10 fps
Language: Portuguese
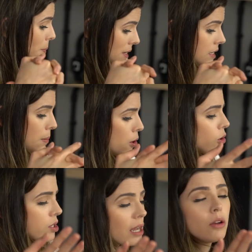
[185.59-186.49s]
Mas tá
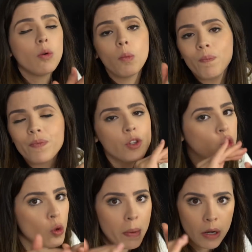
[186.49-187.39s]
saboroso, tá
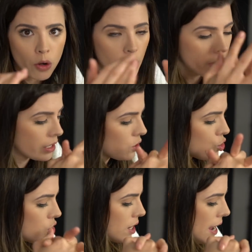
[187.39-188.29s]
super
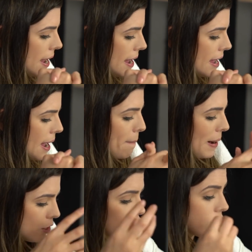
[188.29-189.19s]
crocante é, a
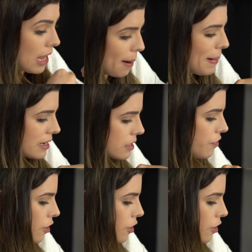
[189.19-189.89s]
parte da massa